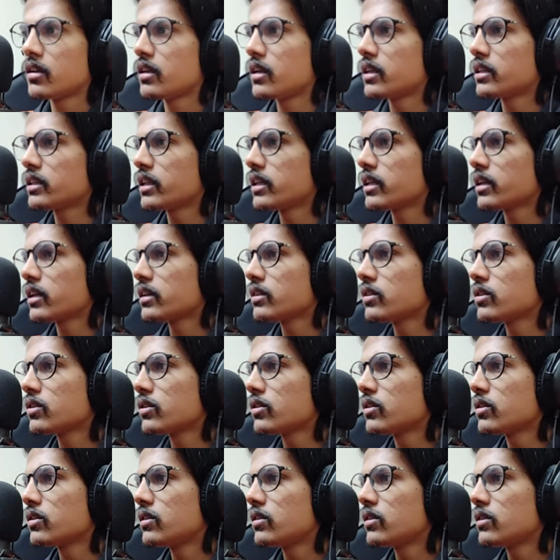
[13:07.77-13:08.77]
ఎంత ఇక్కడతో
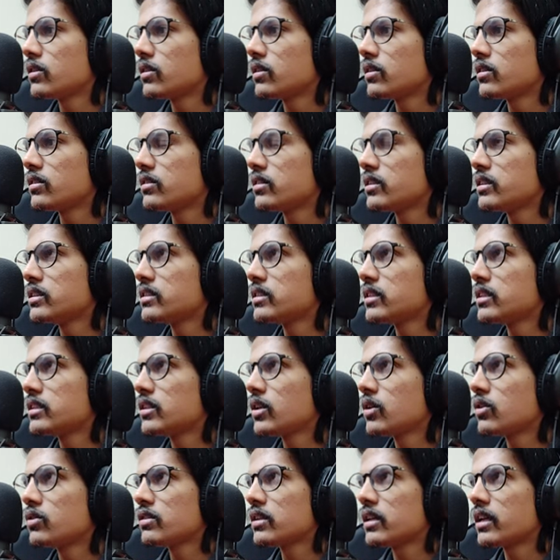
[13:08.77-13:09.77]
సిక్స్టీ
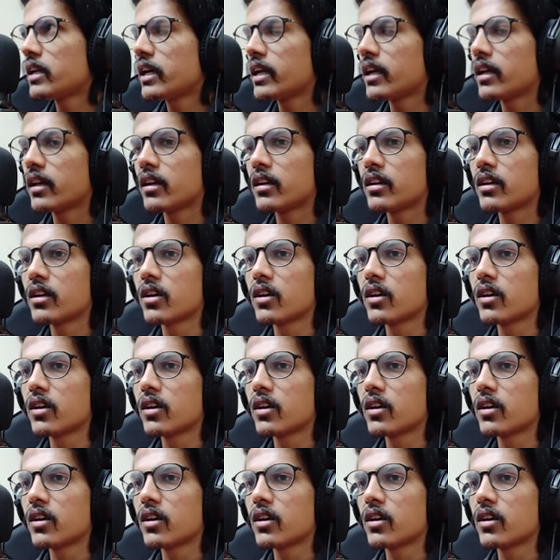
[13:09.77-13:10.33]
థౌజండ్ నైన్ హండ్రెడ్